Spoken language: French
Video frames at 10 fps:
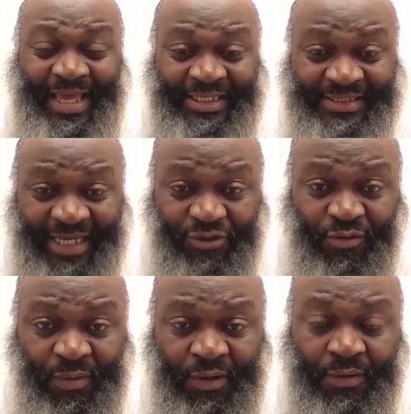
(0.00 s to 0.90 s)

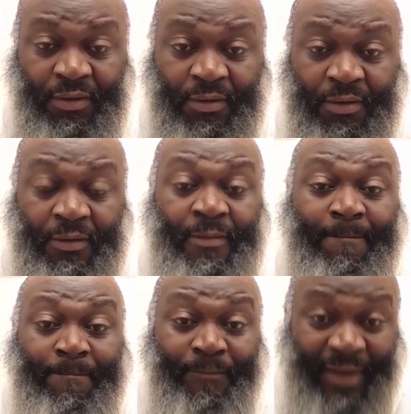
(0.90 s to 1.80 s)
exactement.
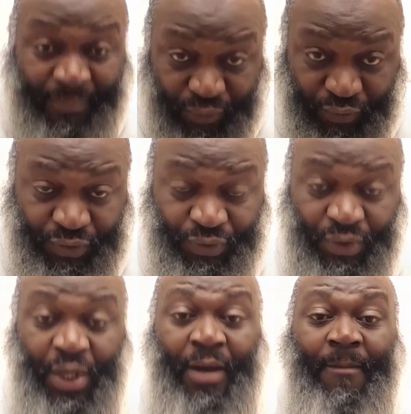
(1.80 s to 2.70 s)
Pas plus,
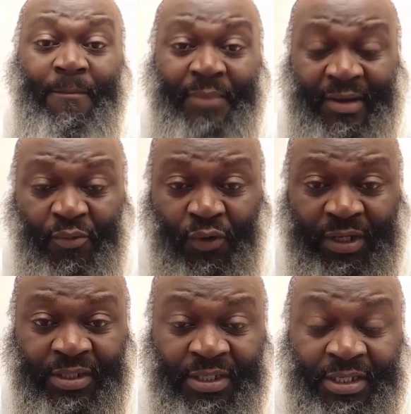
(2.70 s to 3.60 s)
pas moins.